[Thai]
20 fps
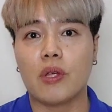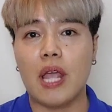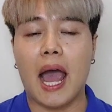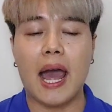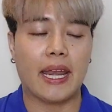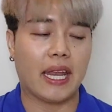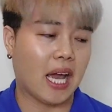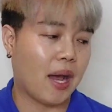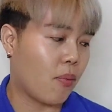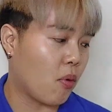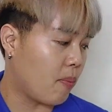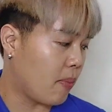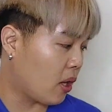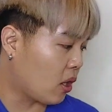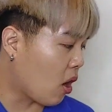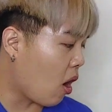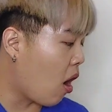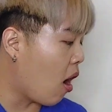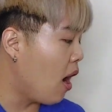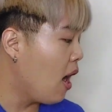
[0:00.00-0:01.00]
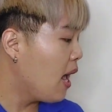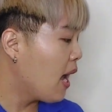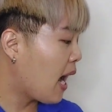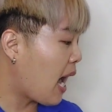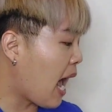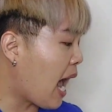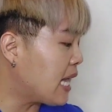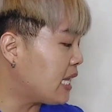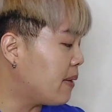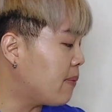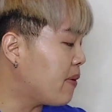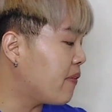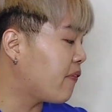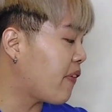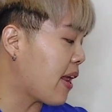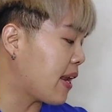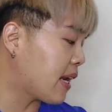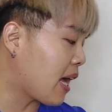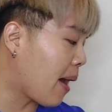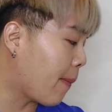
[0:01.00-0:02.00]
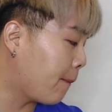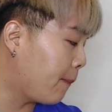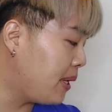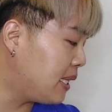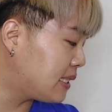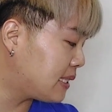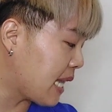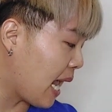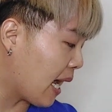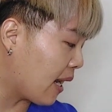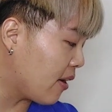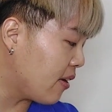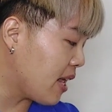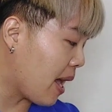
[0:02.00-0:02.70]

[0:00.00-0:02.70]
กอย่างนะครับผม แล้วก็ใครที่เป็นแฟนคลับพี่แจ็คและ